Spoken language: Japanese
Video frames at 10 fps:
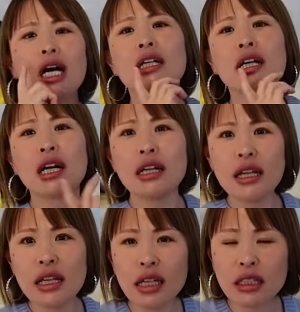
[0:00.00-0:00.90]

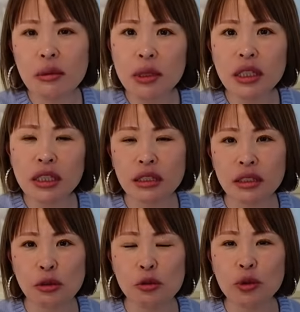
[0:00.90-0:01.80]
カレーが食べたいって
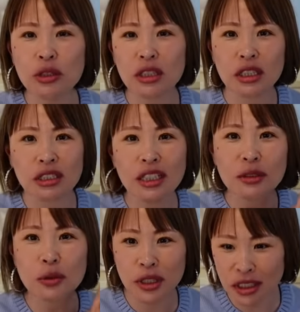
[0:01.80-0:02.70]
思っていた
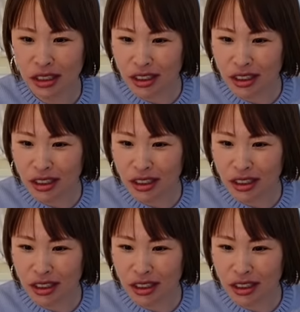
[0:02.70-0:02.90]
のに、